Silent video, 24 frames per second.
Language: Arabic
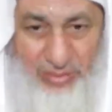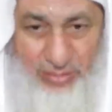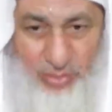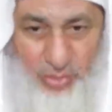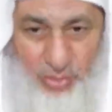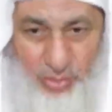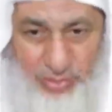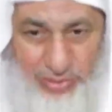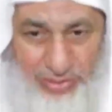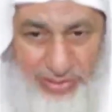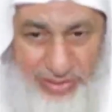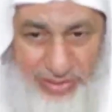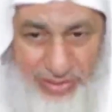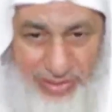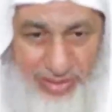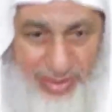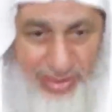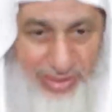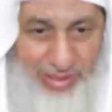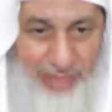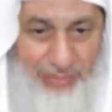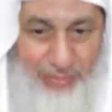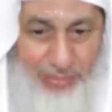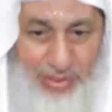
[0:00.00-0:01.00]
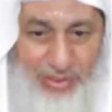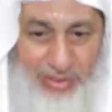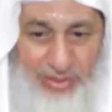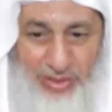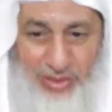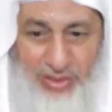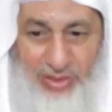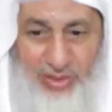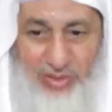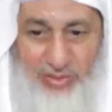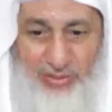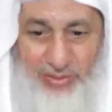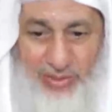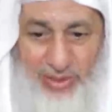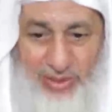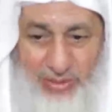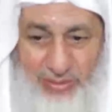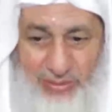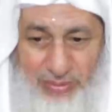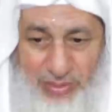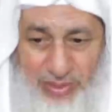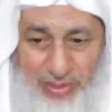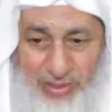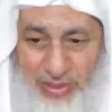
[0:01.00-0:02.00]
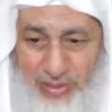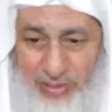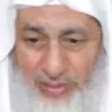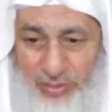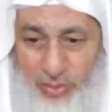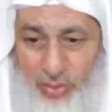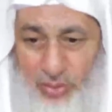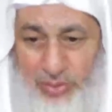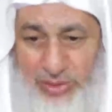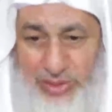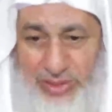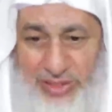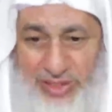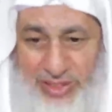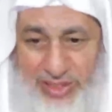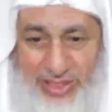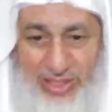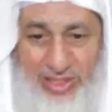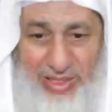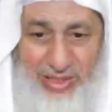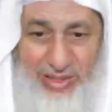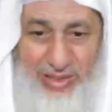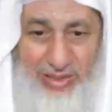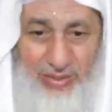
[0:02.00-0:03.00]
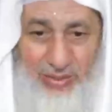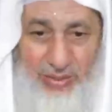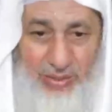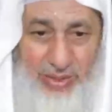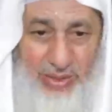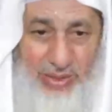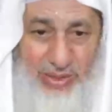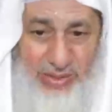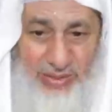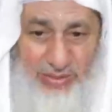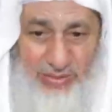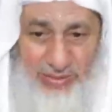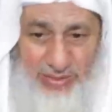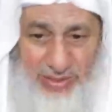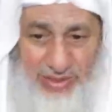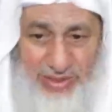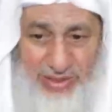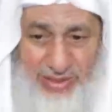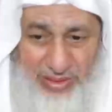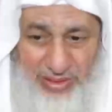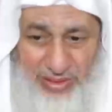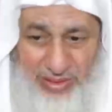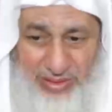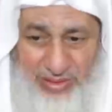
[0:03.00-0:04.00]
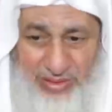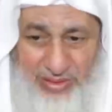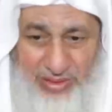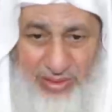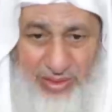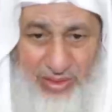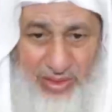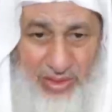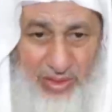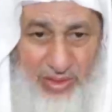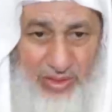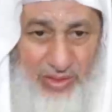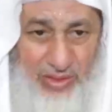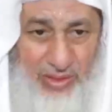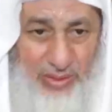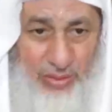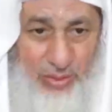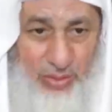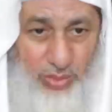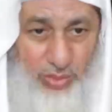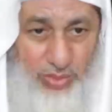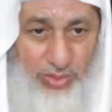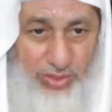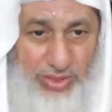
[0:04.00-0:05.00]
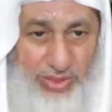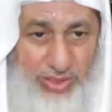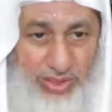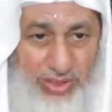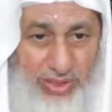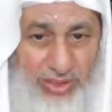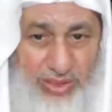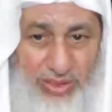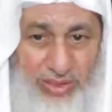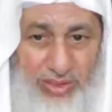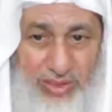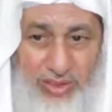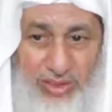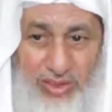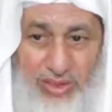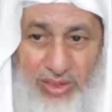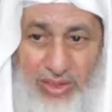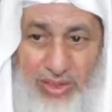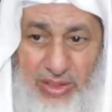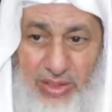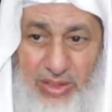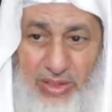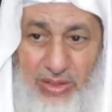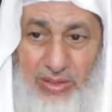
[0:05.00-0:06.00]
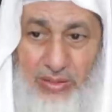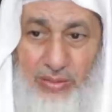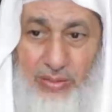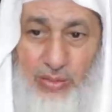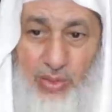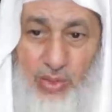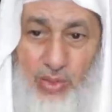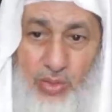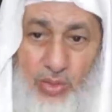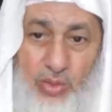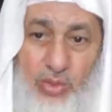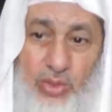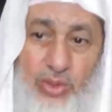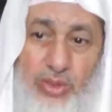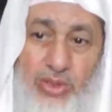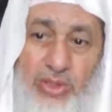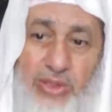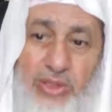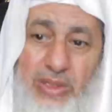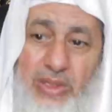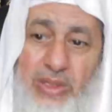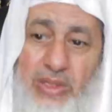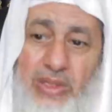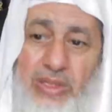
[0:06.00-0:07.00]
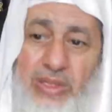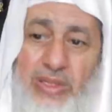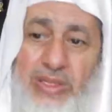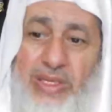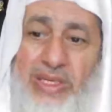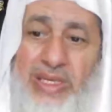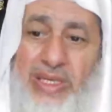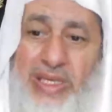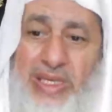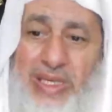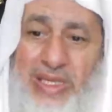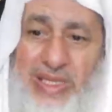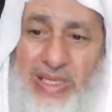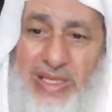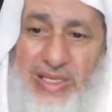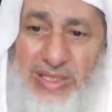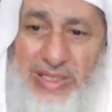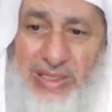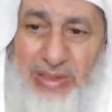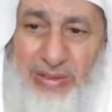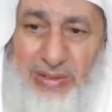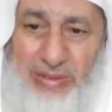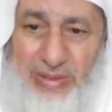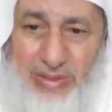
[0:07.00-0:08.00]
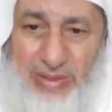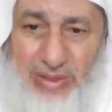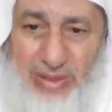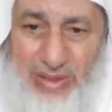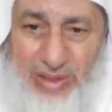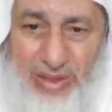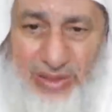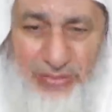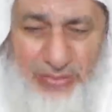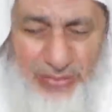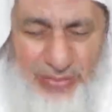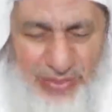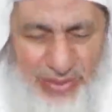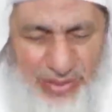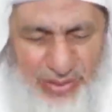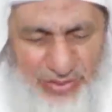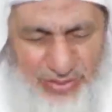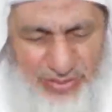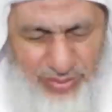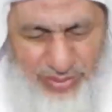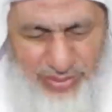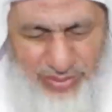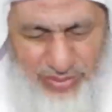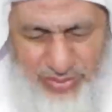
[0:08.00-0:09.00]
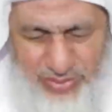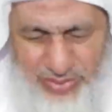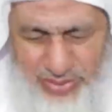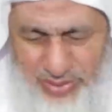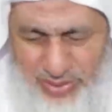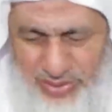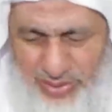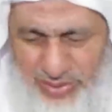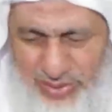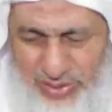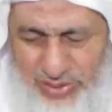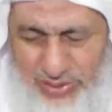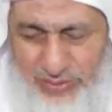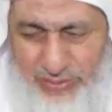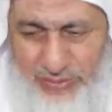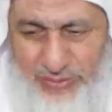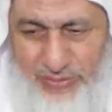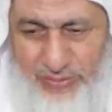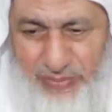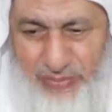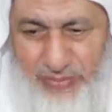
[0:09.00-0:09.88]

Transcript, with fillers: بدون إهلال لبيك اللهم لبيك بدون إهلال ولا نية وبدون نية بدون نية عفوا أعوذ بالله مش الرجيم